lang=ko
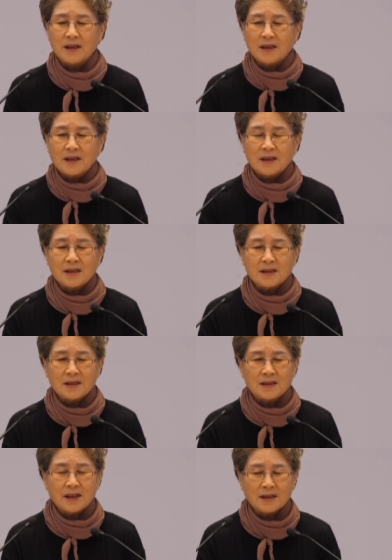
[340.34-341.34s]
그래서
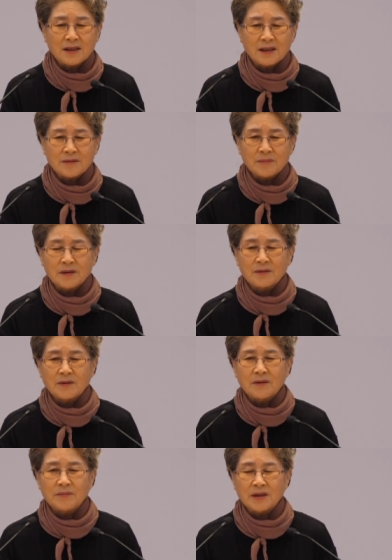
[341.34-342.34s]
작게
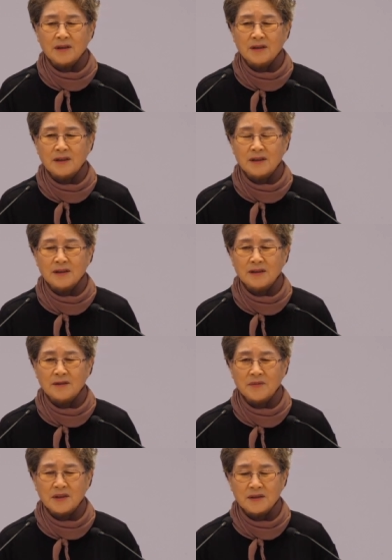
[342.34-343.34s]
먹고 먹은 걸
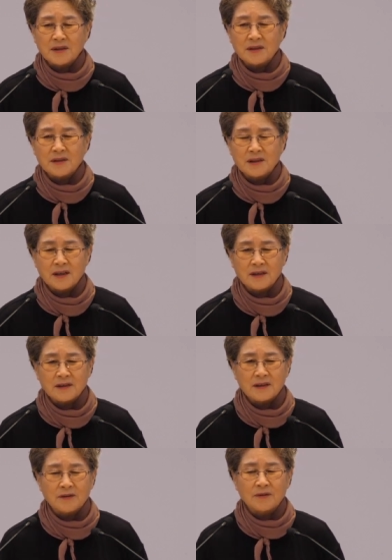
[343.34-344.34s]
쓰면서
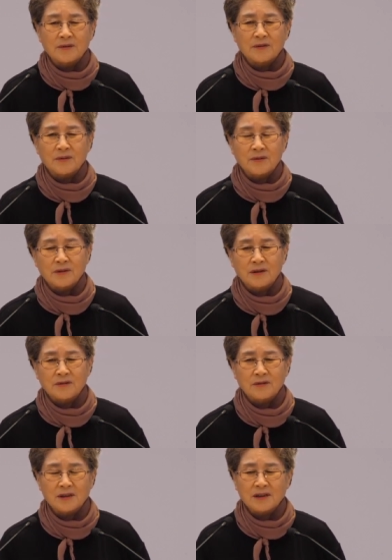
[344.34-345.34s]
체력이 오르고
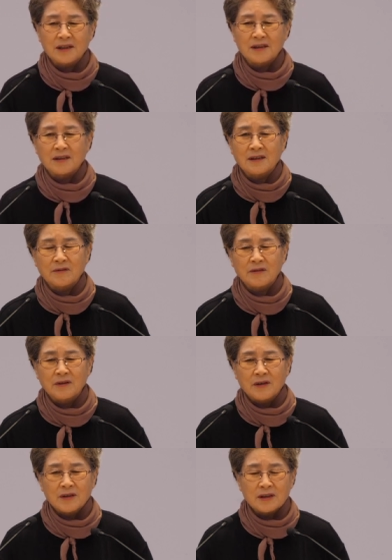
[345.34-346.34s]
근육이 살아나고
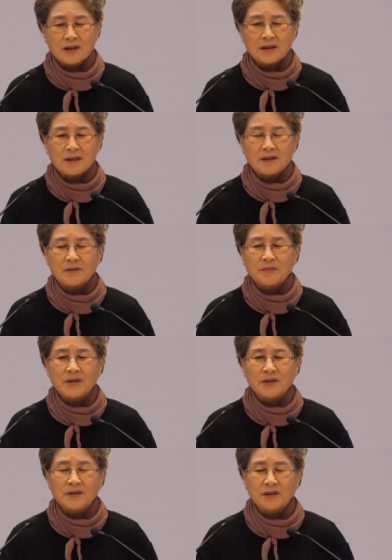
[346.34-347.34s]
살아나고
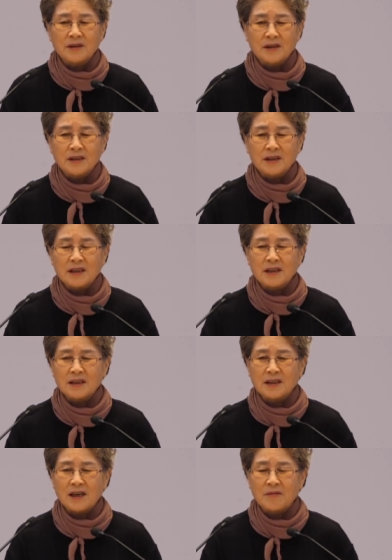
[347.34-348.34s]
면역력이
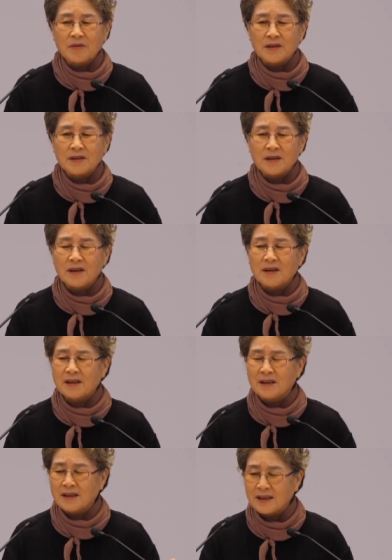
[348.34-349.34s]
일어나면서
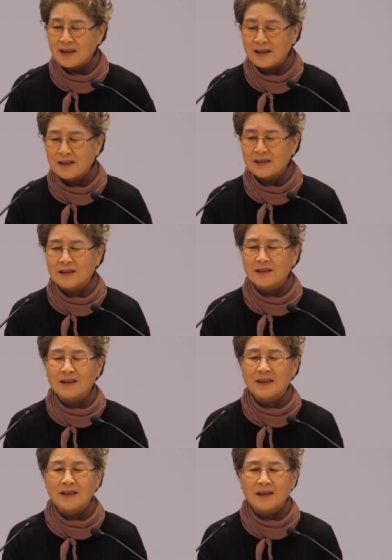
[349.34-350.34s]

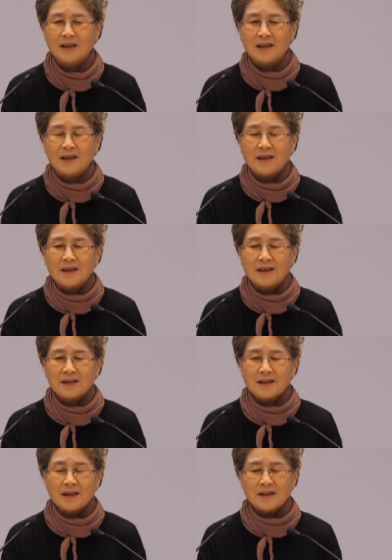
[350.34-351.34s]
건강해야지.
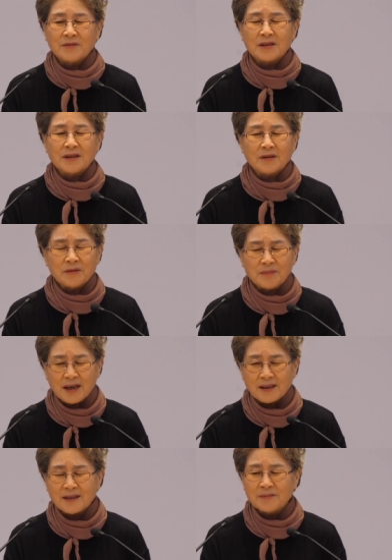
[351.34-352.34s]
사람들 자꾸
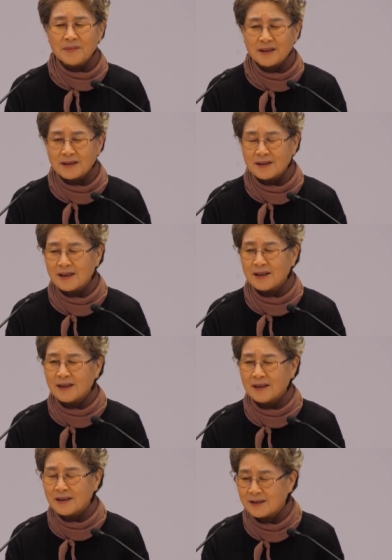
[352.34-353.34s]
많이
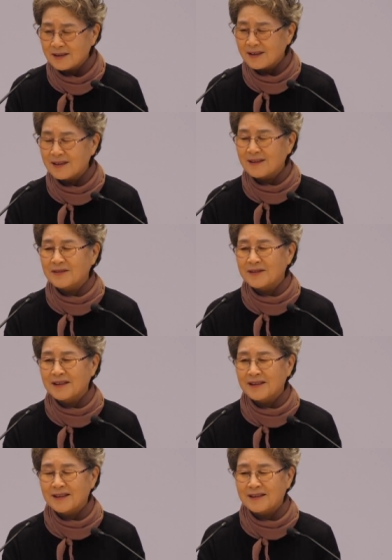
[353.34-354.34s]
먹어야 건강하다고
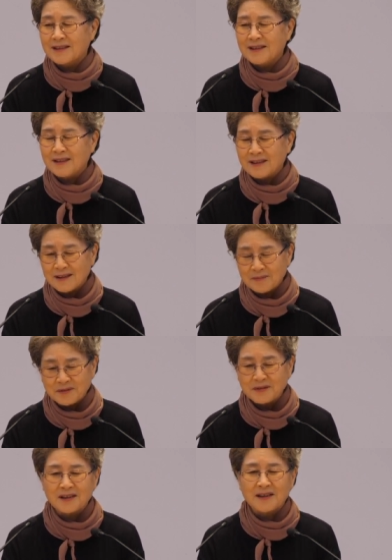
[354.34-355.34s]
생각하는 이게
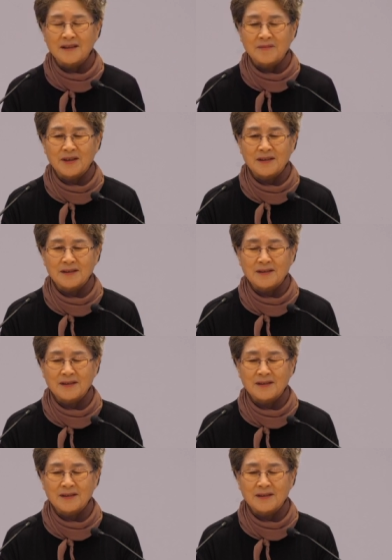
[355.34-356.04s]
문제다 이 말이죠.